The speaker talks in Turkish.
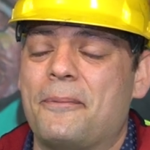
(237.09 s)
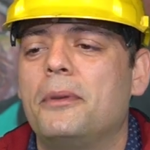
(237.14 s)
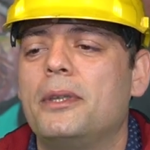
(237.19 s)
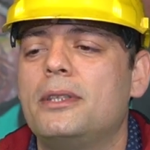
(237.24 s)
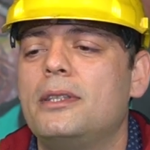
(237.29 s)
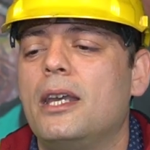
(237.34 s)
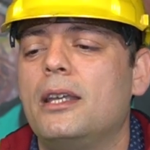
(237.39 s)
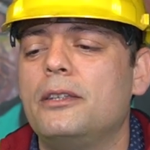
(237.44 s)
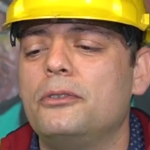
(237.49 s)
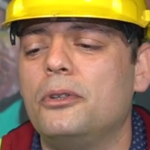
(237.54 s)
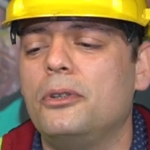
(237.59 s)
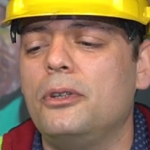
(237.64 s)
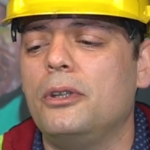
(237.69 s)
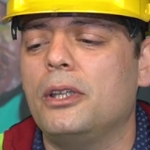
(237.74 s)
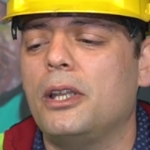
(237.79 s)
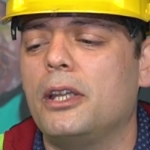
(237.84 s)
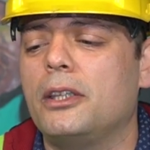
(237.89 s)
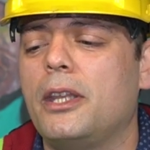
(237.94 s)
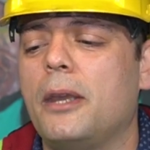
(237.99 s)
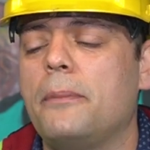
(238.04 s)
Mesela
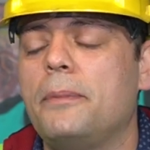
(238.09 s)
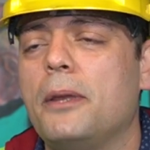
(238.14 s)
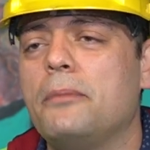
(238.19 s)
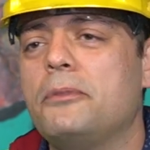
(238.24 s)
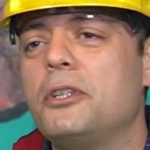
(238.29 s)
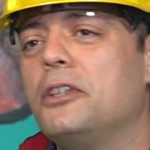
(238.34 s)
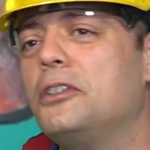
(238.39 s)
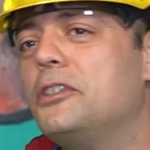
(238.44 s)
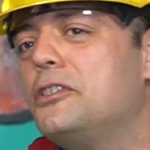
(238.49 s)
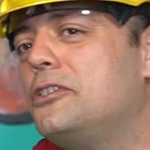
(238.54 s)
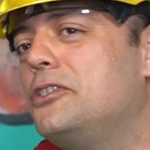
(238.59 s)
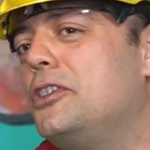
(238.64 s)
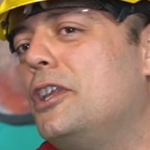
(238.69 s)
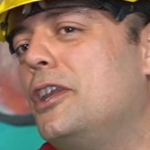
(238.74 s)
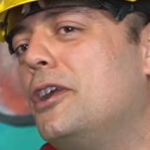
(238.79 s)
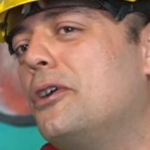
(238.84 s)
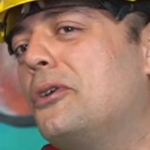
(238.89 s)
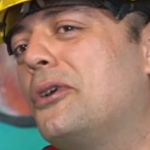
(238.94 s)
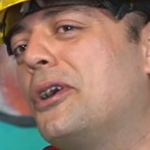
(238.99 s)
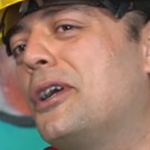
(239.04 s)
soruyorlar deprem çantasını
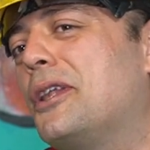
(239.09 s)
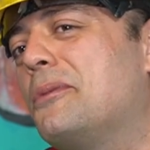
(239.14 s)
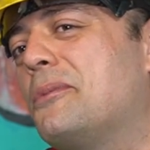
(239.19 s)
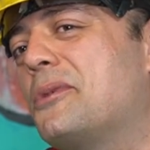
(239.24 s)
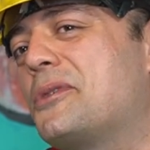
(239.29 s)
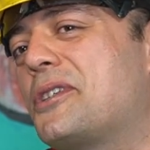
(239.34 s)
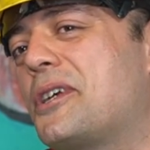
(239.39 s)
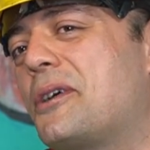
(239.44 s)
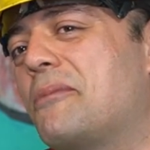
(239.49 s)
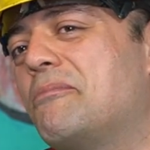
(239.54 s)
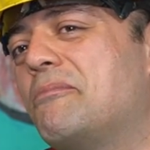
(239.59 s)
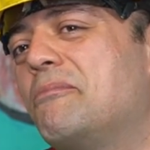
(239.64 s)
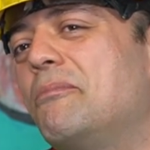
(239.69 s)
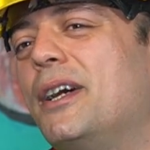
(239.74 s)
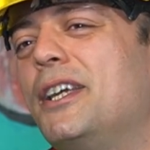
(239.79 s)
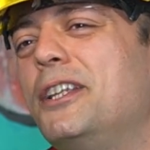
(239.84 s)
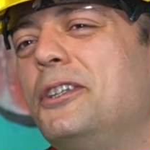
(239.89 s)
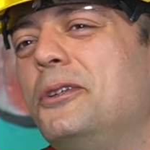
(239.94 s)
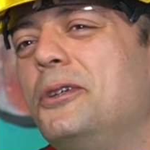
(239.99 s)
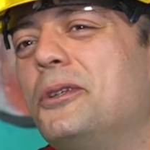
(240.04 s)
nereye koyalım hocam?
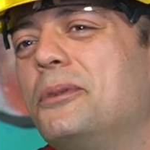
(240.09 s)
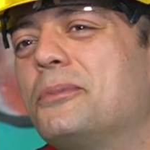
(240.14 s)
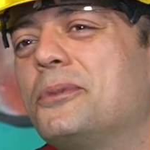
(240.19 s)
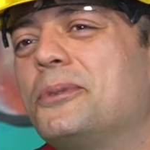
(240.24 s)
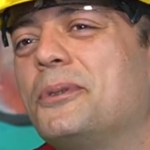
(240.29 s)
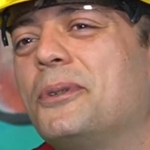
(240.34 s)
Bayılıyorum bu